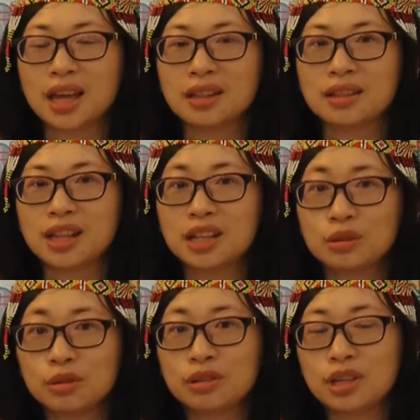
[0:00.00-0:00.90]
And
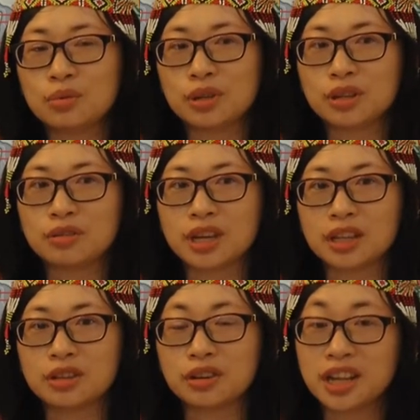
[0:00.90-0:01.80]
not only will you
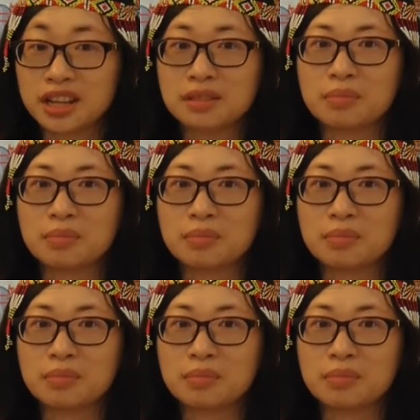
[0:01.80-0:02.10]
get your health